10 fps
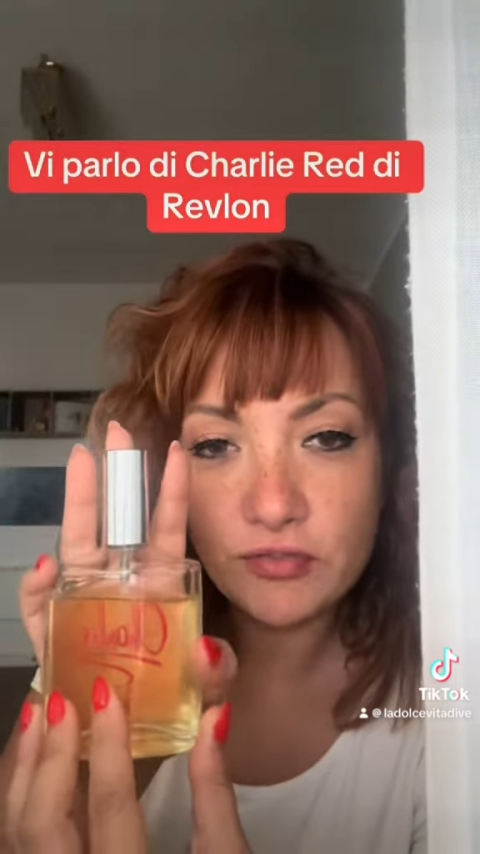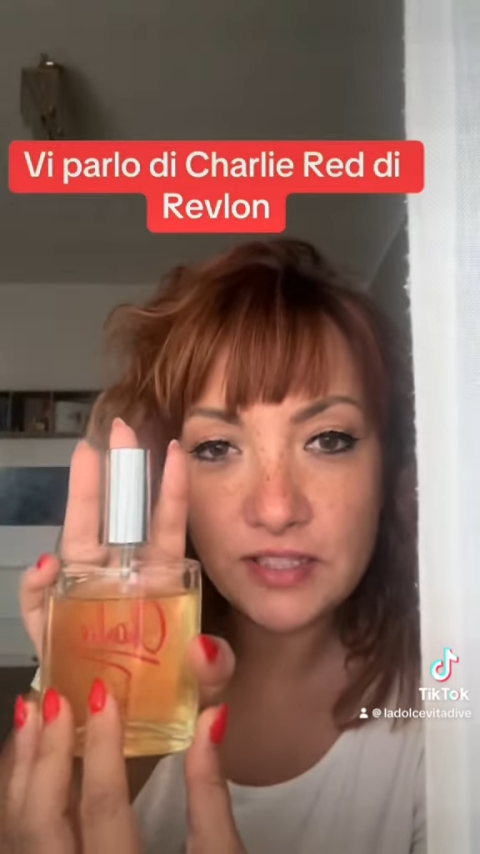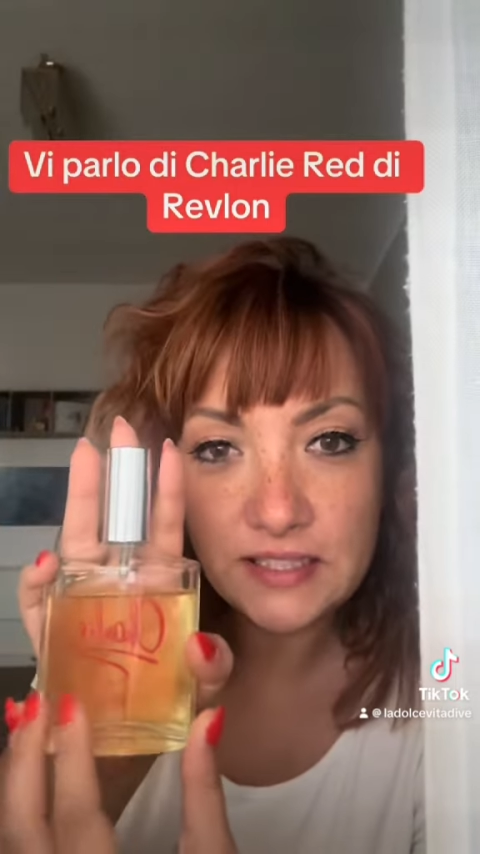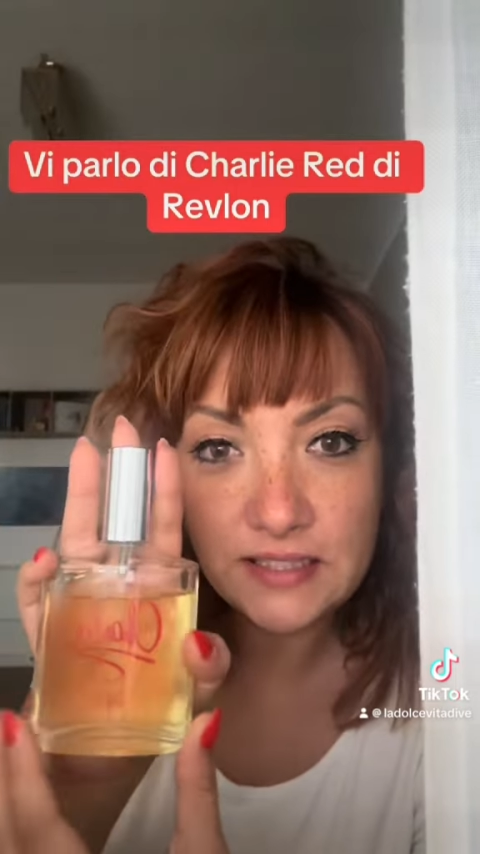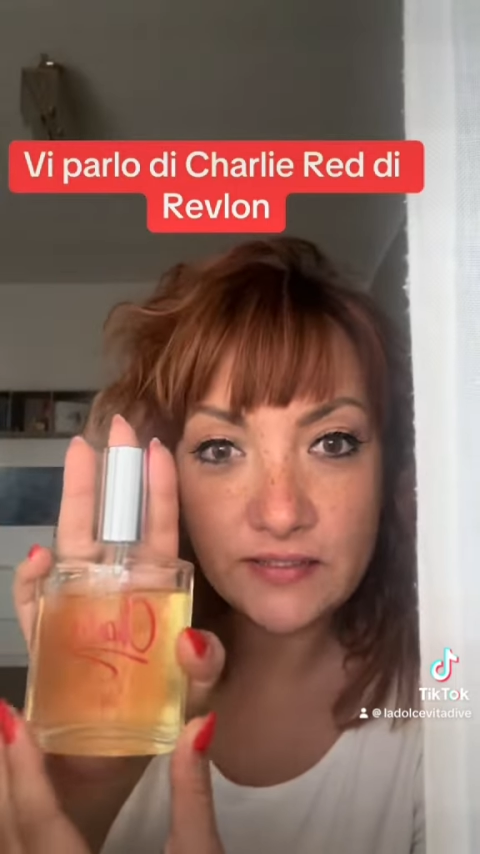
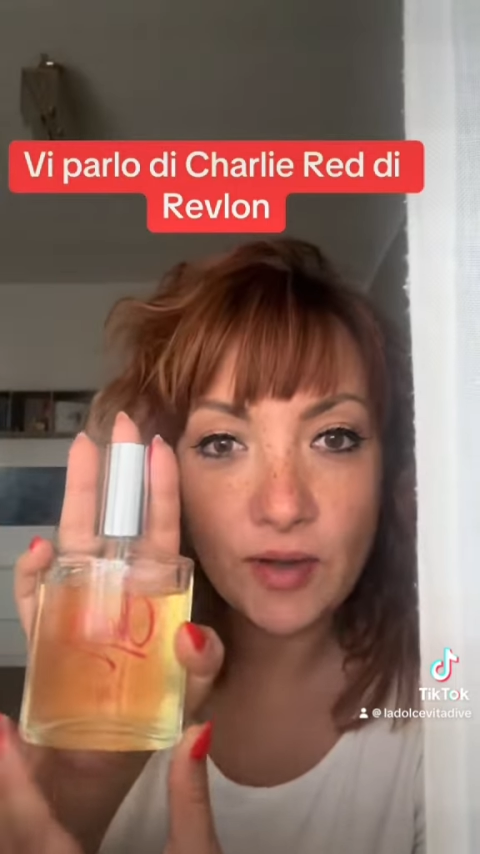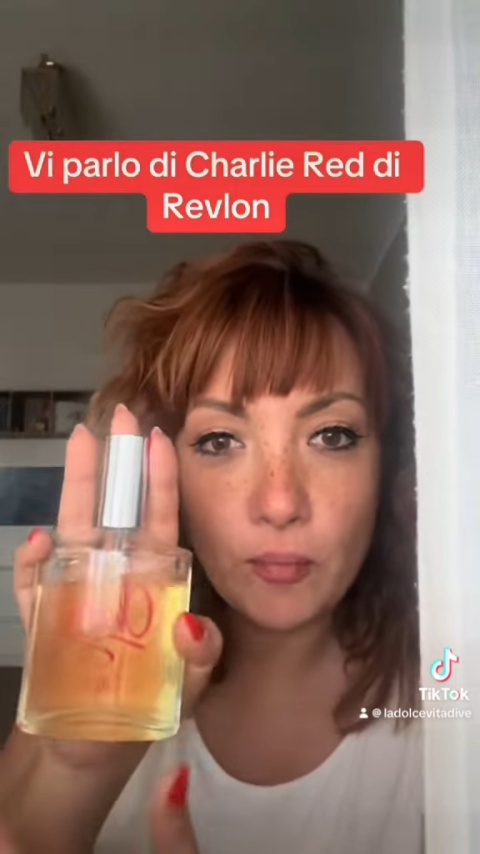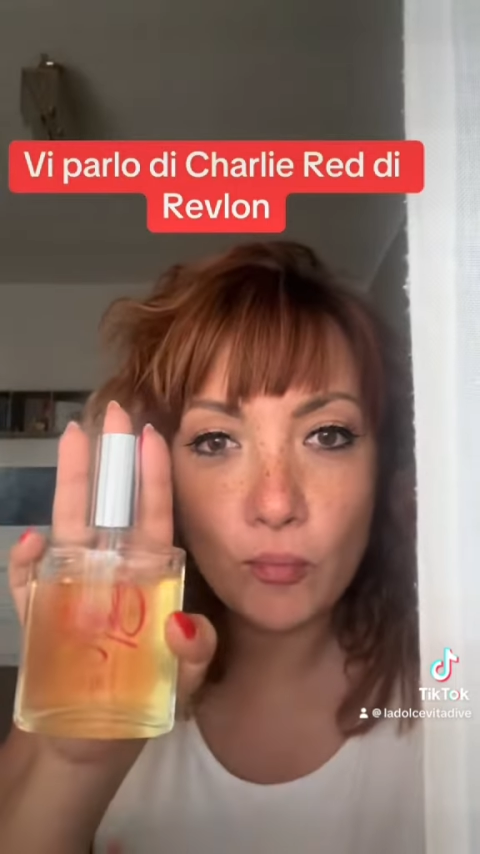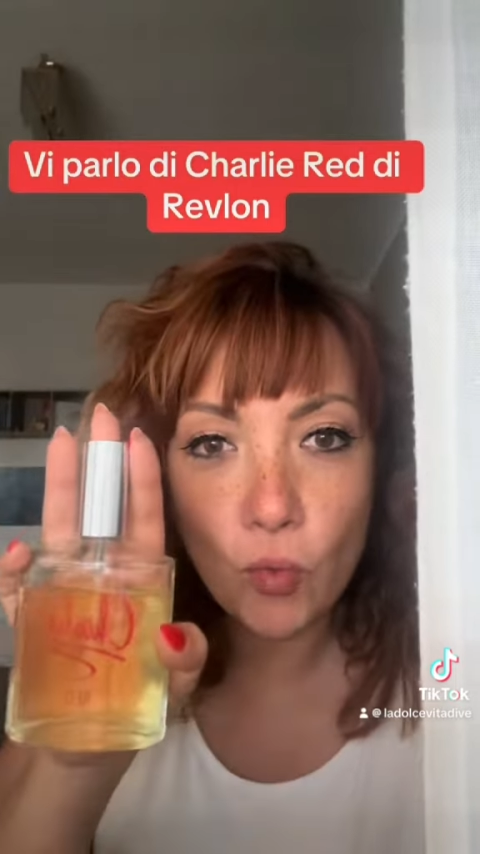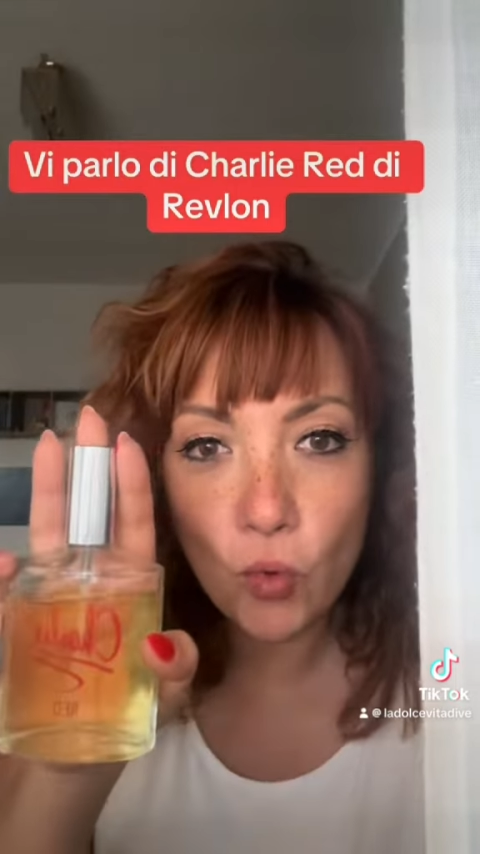
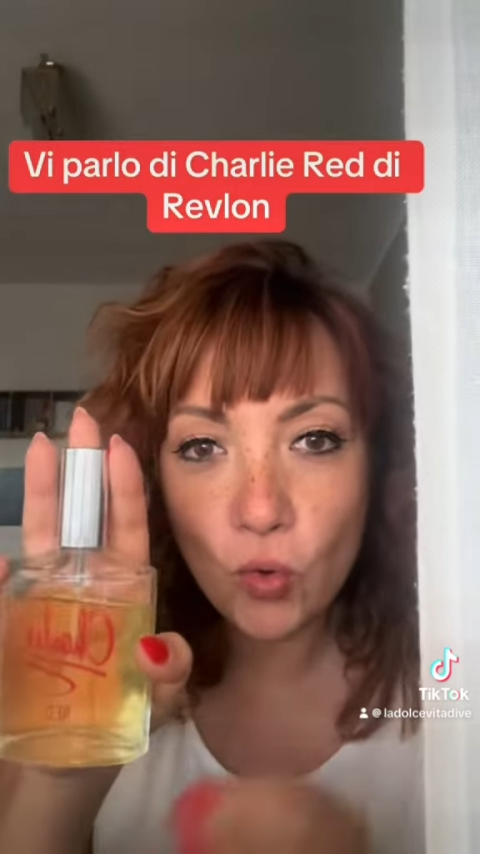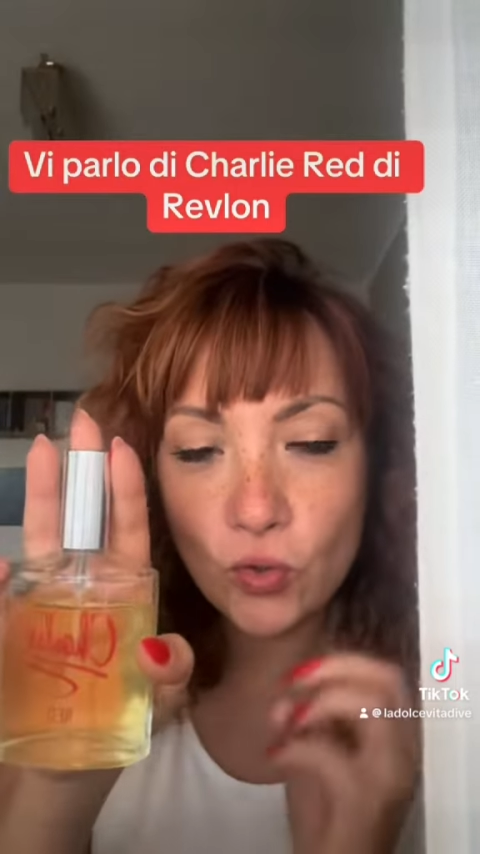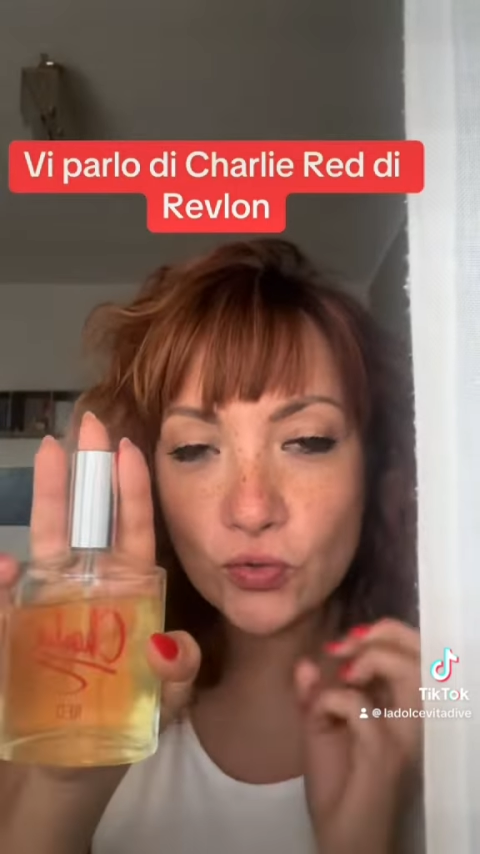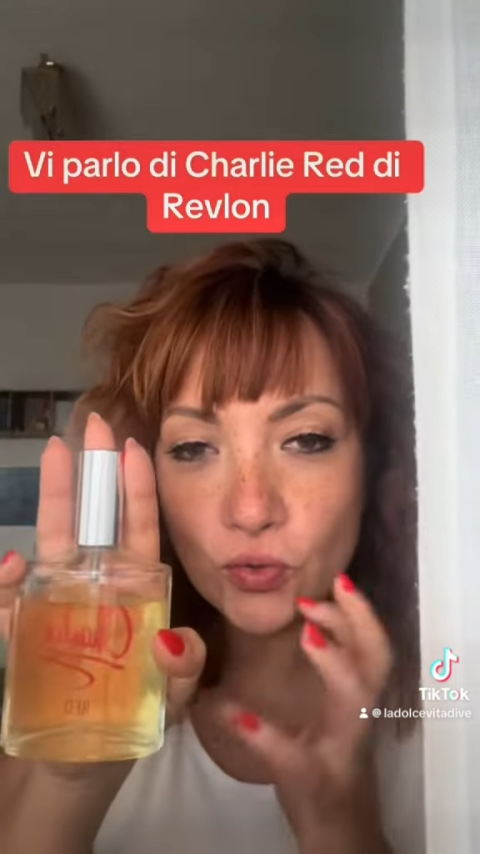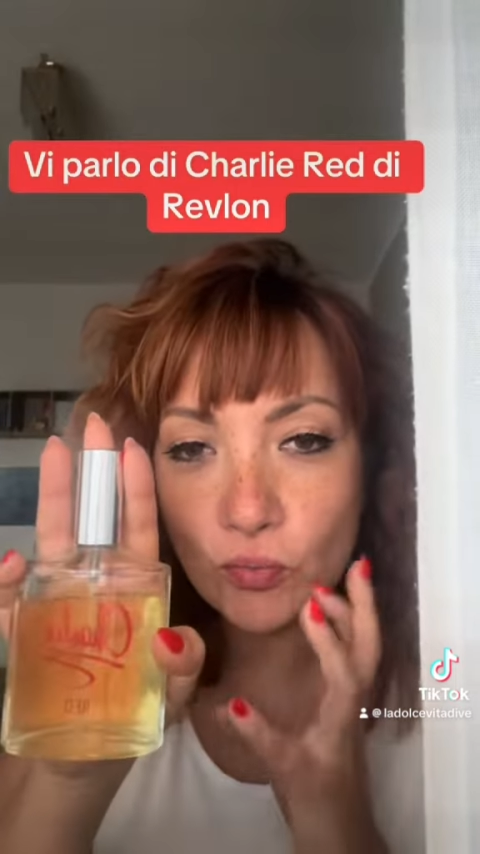olfattiva
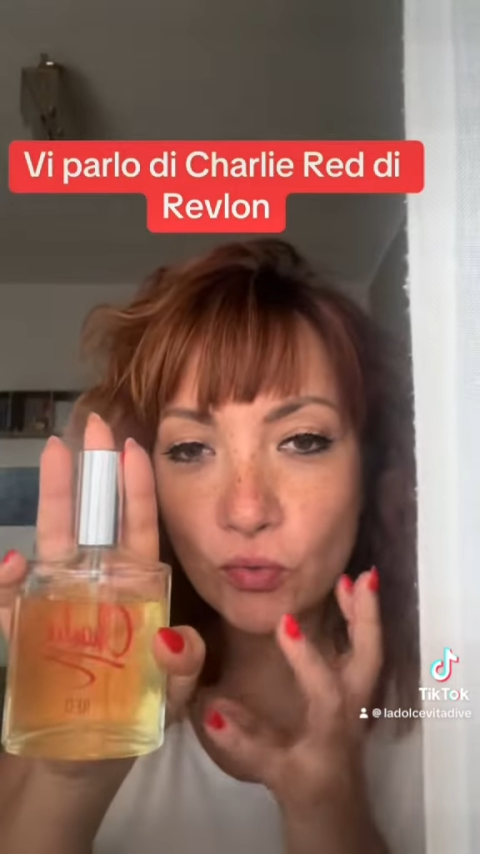molto